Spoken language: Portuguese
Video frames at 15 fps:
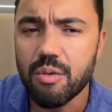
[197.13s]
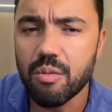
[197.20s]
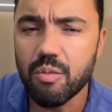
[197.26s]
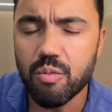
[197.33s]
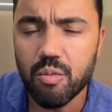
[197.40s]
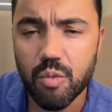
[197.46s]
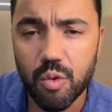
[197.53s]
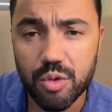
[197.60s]

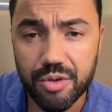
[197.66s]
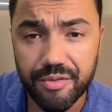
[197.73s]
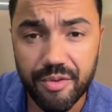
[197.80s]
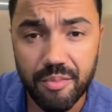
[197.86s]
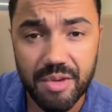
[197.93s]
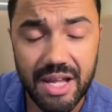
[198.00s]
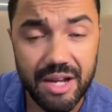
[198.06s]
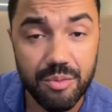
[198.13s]
Um outro
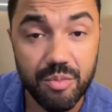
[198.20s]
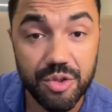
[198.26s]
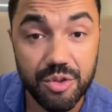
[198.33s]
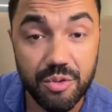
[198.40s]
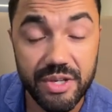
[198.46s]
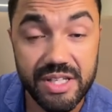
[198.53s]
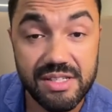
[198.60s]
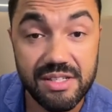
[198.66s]
formulário
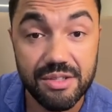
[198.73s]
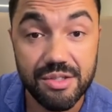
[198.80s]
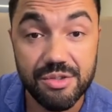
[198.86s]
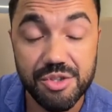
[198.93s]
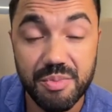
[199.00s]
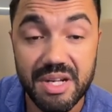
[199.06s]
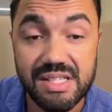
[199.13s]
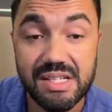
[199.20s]
muito conhecido
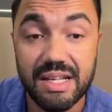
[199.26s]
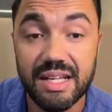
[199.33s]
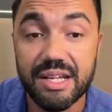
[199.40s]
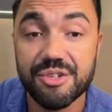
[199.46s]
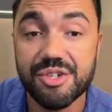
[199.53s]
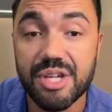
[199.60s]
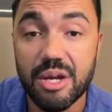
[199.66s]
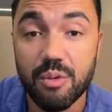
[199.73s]
dos
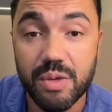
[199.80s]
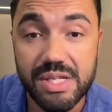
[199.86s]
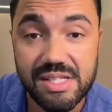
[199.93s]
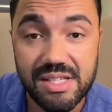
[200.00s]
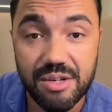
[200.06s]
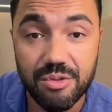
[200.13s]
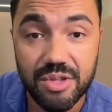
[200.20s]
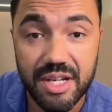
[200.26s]
brasileiros, que é o
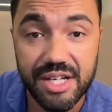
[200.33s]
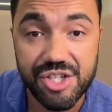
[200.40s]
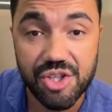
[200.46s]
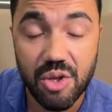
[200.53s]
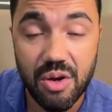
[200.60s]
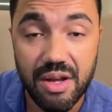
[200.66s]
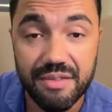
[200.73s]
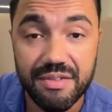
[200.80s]

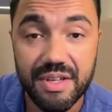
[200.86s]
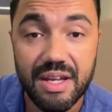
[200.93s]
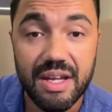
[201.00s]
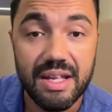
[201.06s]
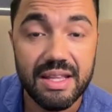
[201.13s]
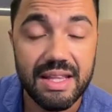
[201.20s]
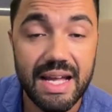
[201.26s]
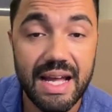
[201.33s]
I-539,
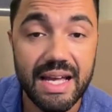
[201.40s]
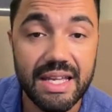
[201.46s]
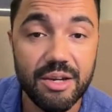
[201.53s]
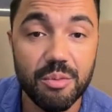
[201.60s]
tá?